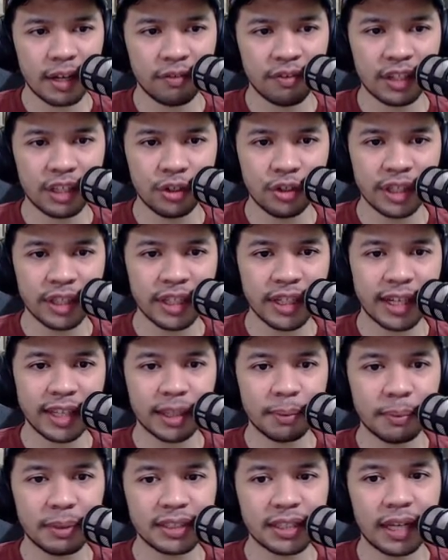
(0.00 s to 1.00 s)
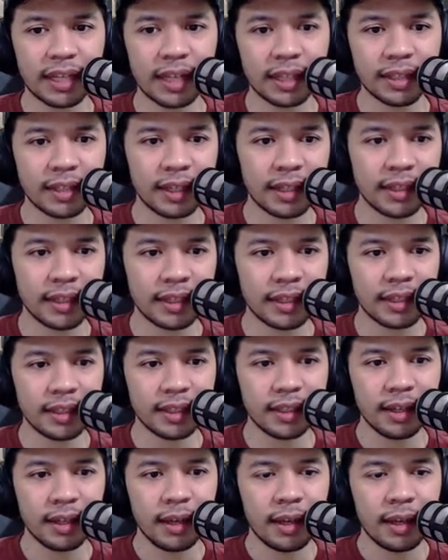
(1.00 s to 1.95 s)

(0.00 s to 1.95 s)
ada videonya. Jadi kita bisa lihatnya ini